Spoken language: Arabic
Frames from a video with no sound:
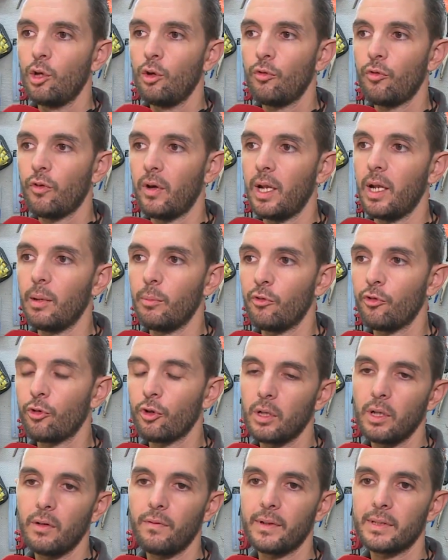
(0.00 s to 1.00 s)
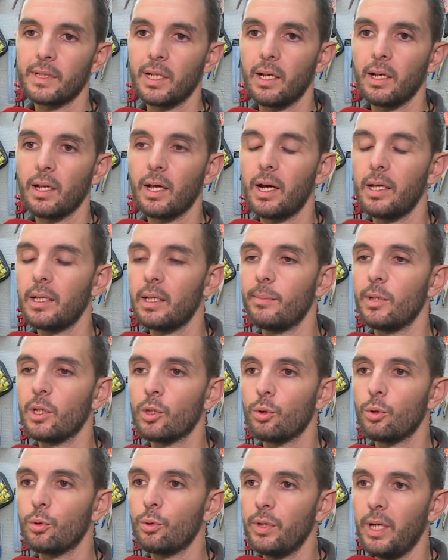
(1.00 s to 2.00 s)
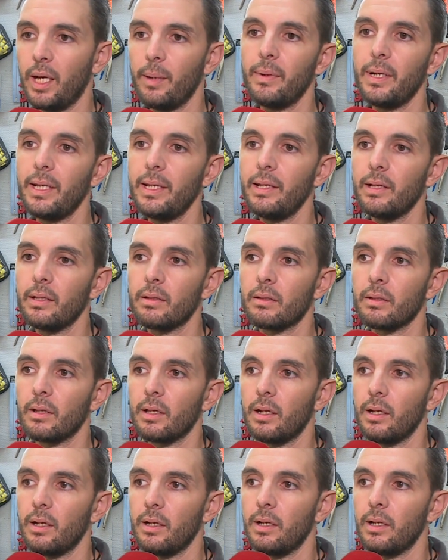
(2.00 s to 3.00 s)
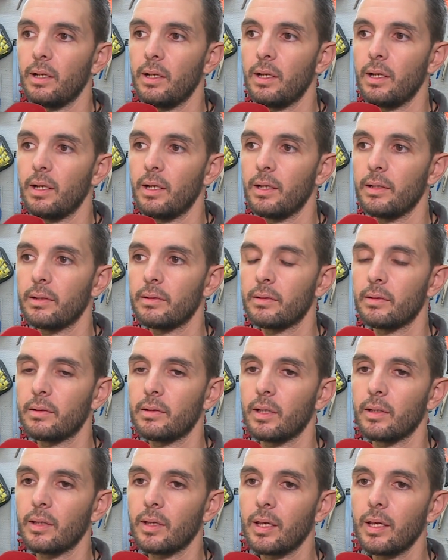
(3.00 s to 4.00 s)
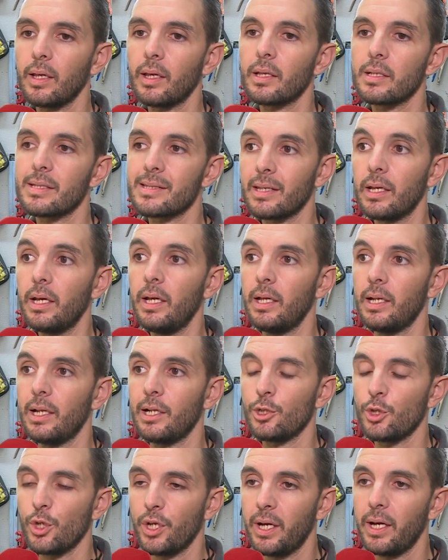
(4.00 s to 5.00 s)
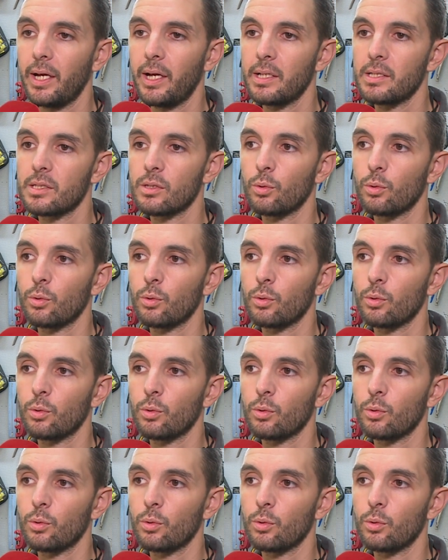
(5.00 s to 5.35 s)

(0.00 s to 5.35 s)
فلا المفروض الفترة القادمة تكون عملية التدقيق الصحي للجهاز